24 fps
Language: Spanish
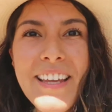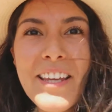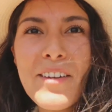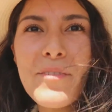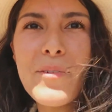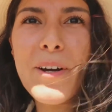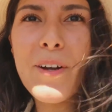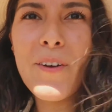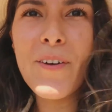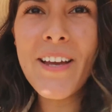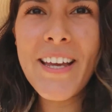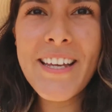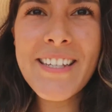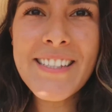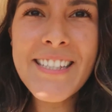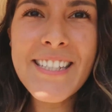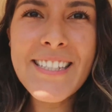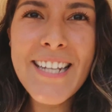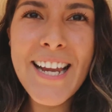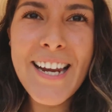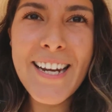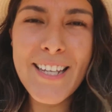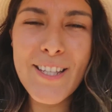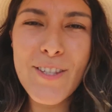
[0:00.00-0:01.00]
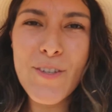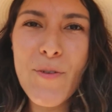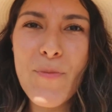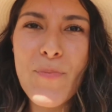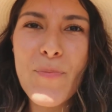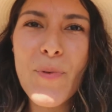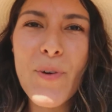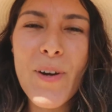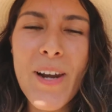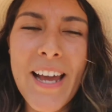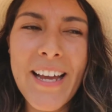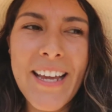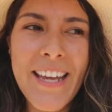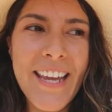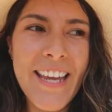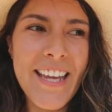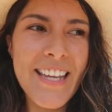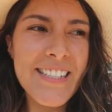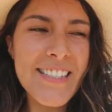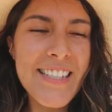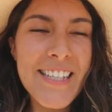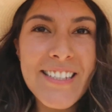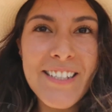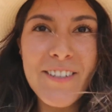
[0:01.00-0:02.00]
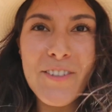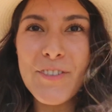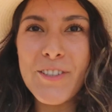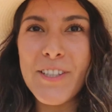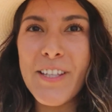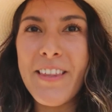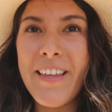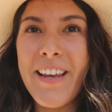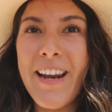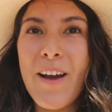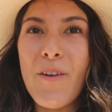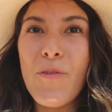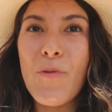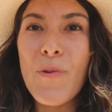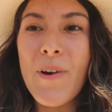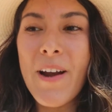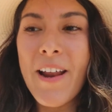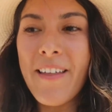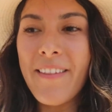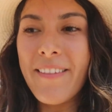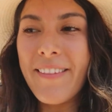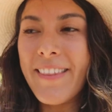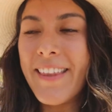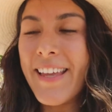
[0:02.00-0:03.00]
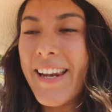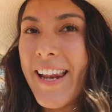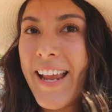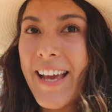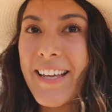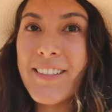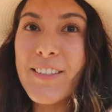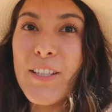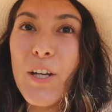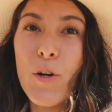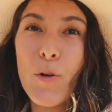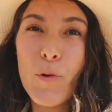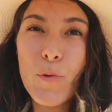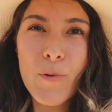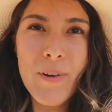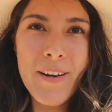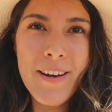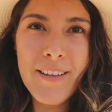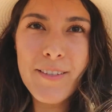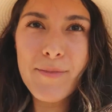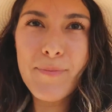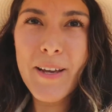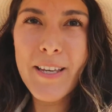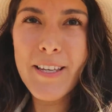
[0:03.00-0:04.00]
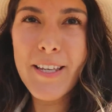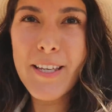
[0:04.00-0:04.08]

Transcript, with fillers: Y bueno, esta es la razón por la que esta se considera una de las ruinas